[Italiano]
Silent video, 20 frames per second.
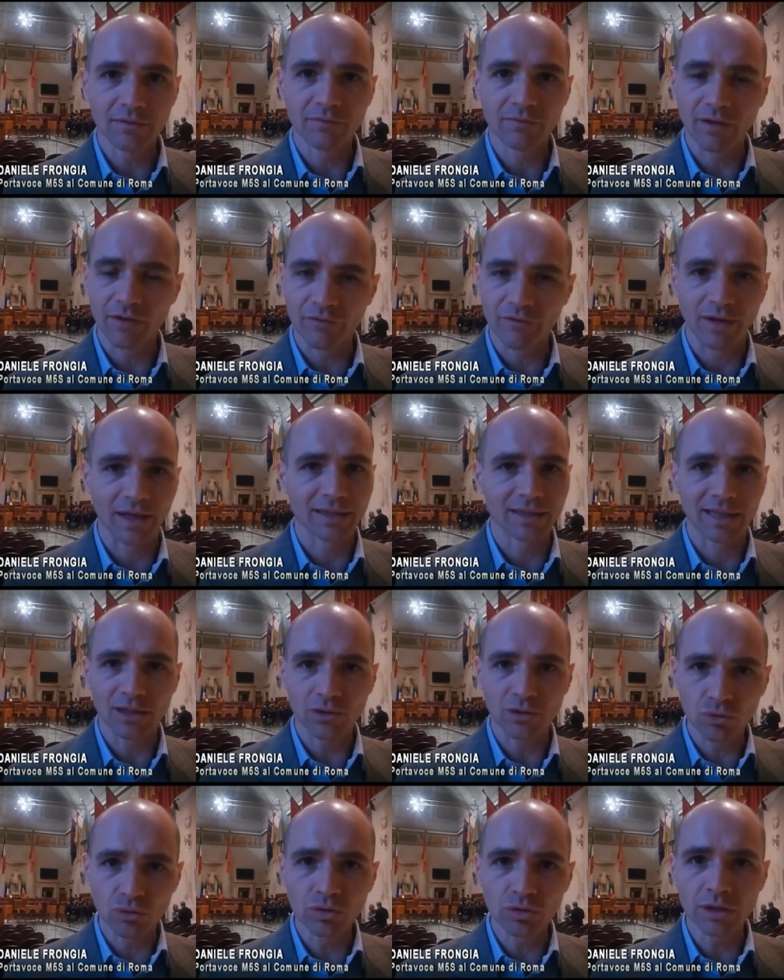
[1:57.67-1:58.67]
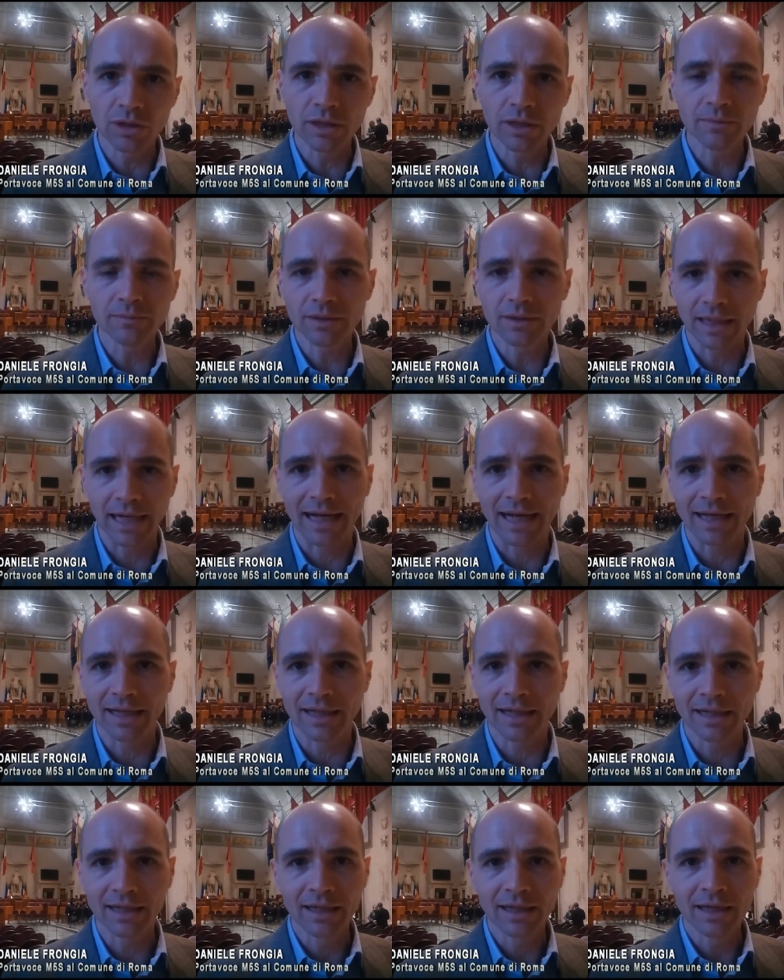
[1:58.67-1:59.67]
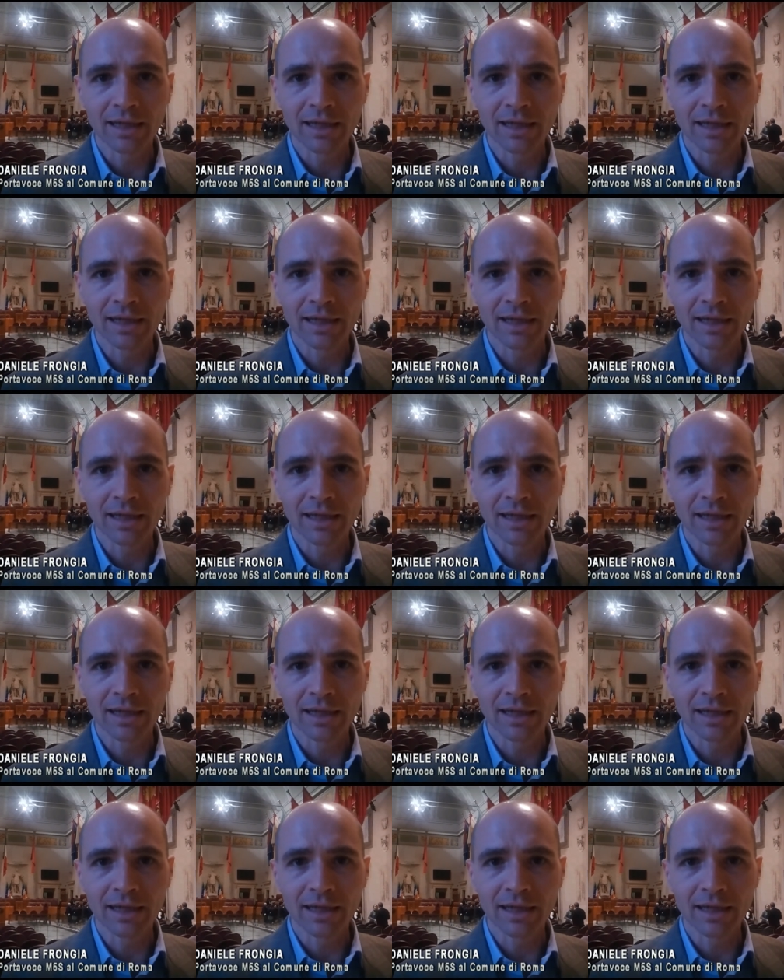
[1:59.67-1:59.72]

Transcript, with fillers: va fatta a tutti, tranne